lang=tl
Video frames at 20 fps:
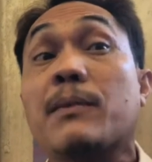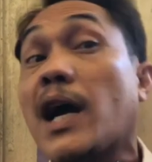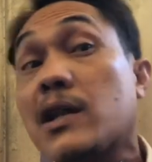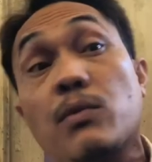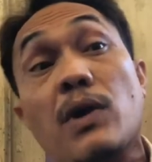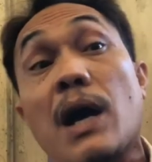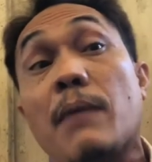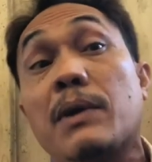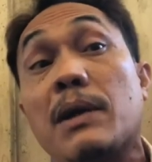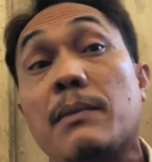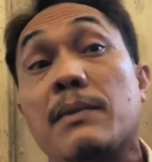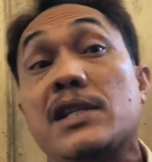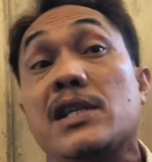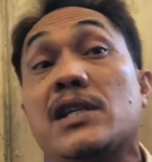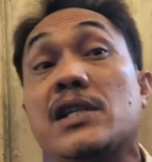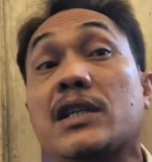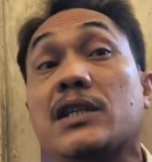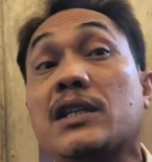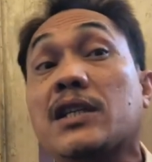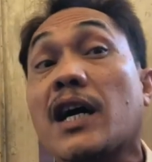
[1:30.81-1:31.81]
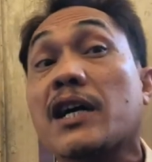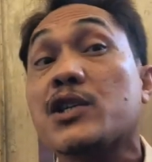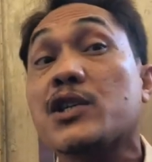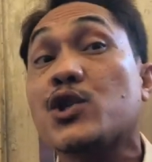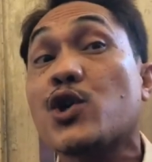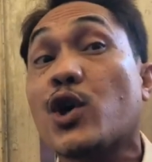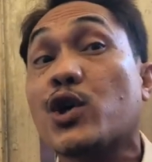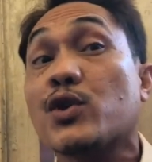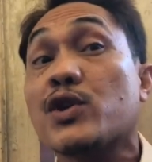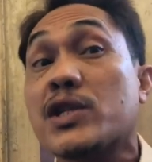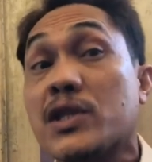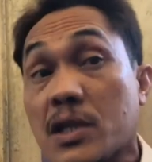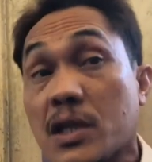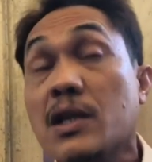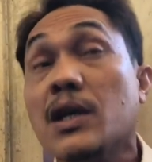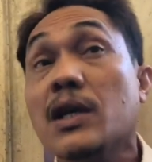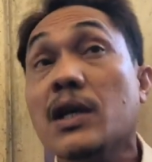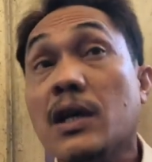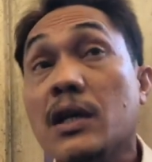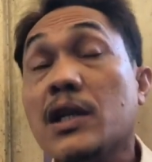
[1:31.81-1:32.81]
Kahit wala pa naman sila Secretary Jokno is
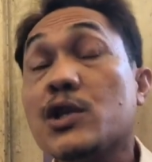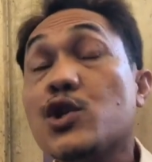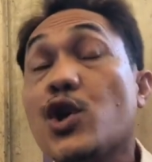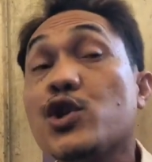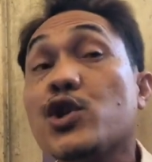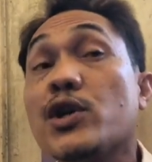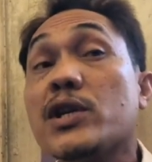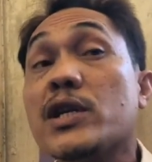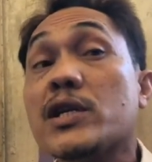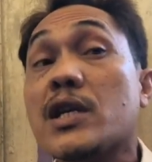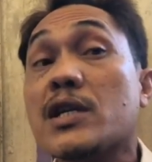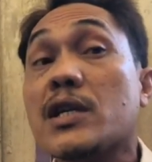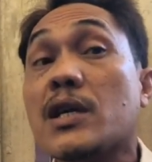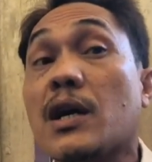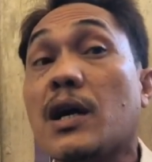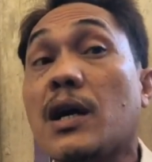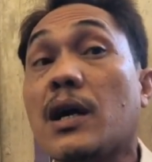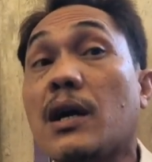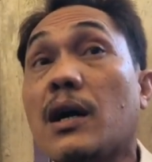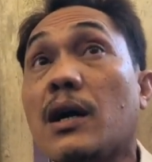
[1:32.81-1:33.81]
nag-join na siya sa